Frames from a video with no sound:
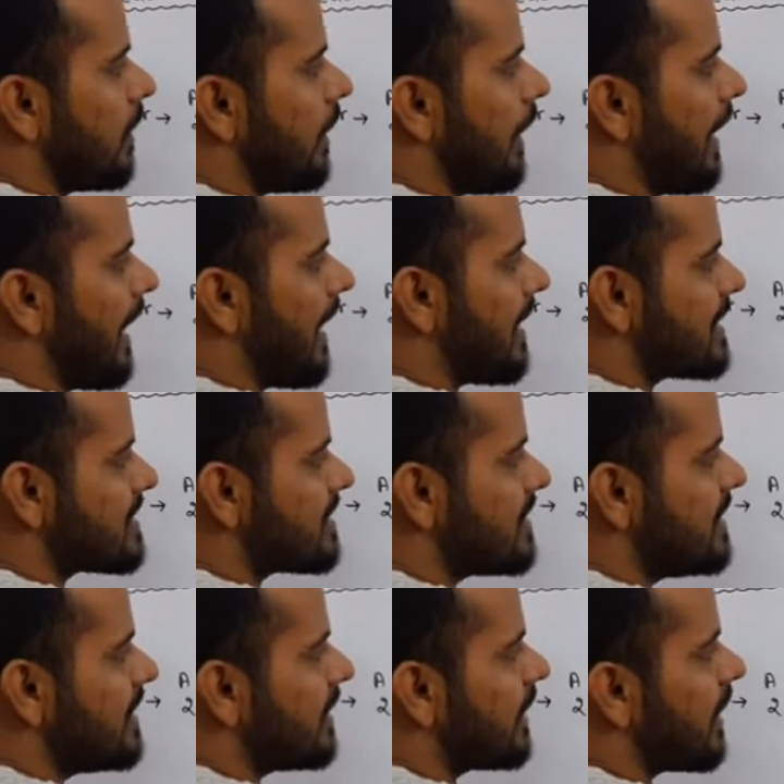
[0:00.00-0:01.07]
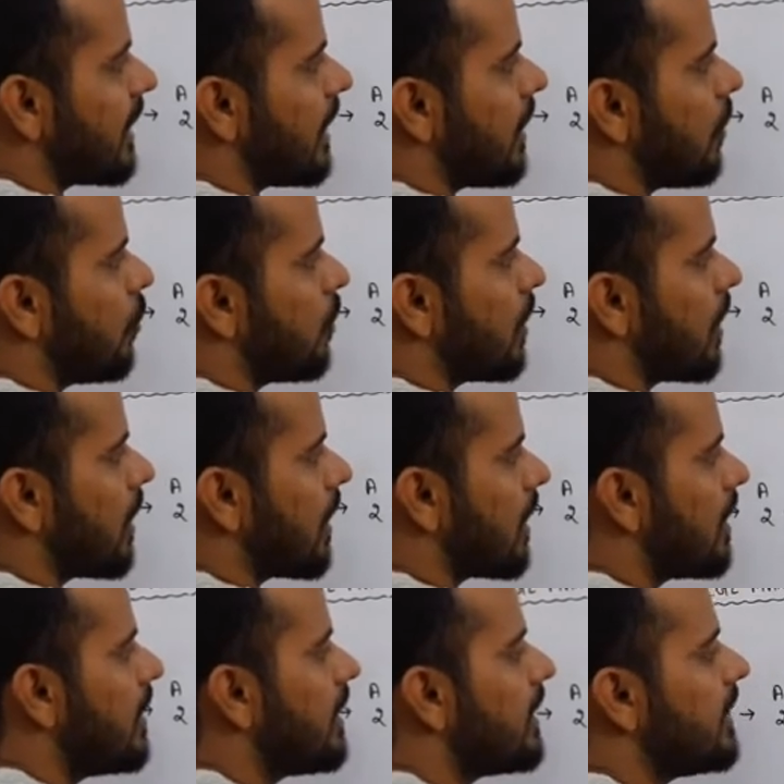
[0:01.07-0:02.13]
लास्ट ईयर का और
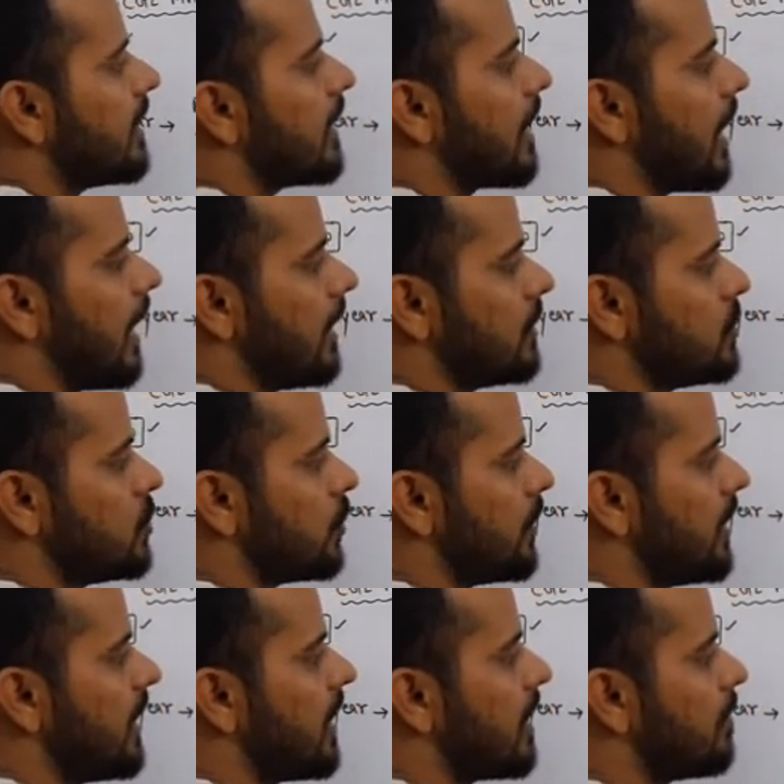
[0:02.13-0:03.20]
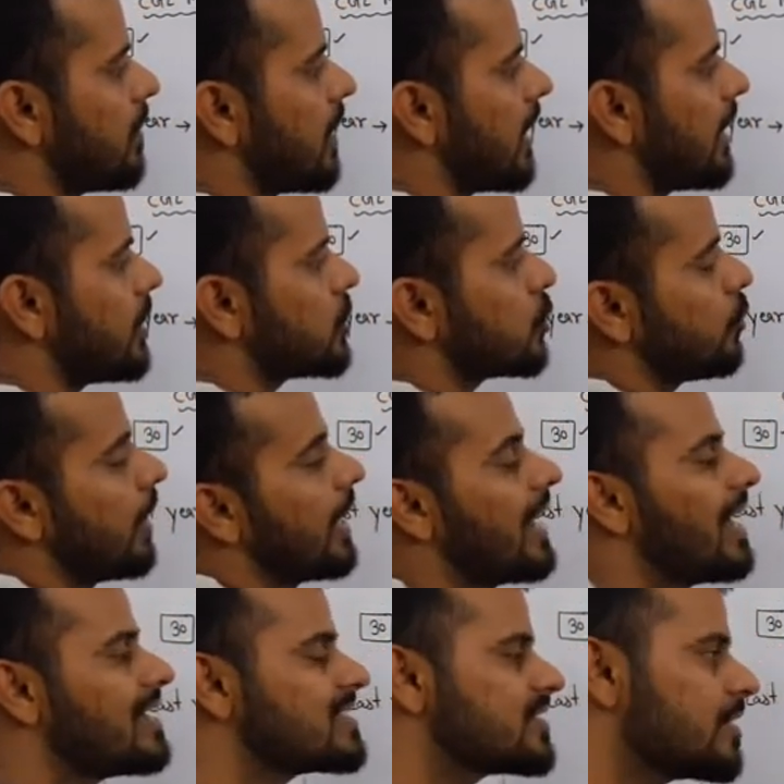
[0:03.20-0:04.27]
करंट ईयर का जो इनकम का रेशो है
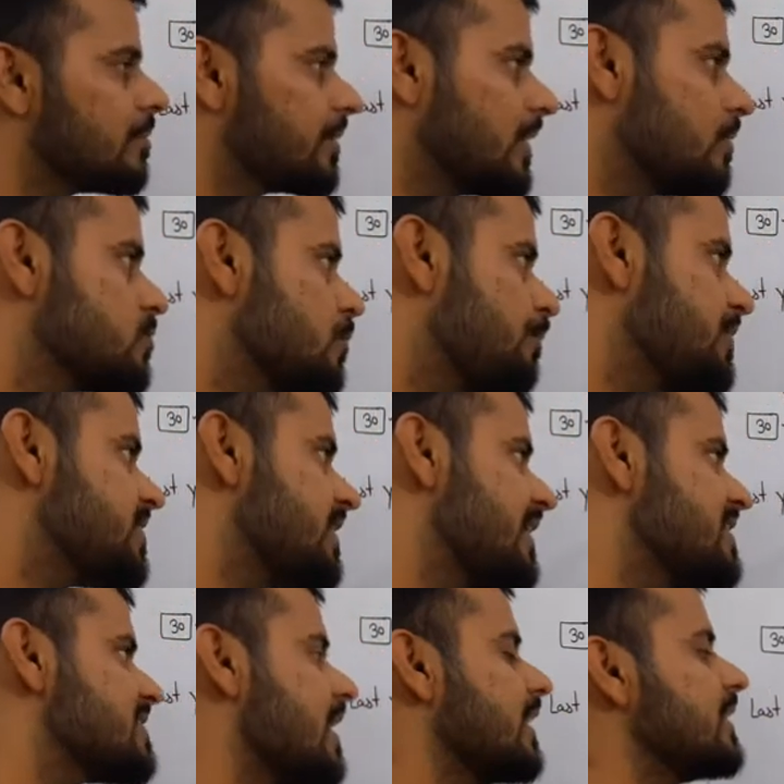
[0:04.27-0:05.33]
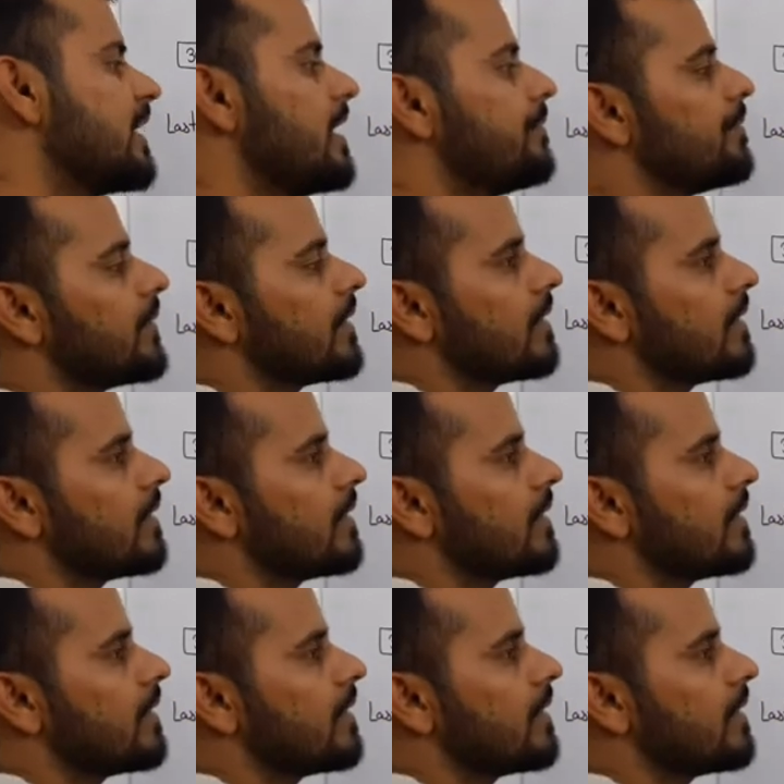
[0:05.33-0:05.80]
लास्ट ईयर मतलब जो पिछले साल थी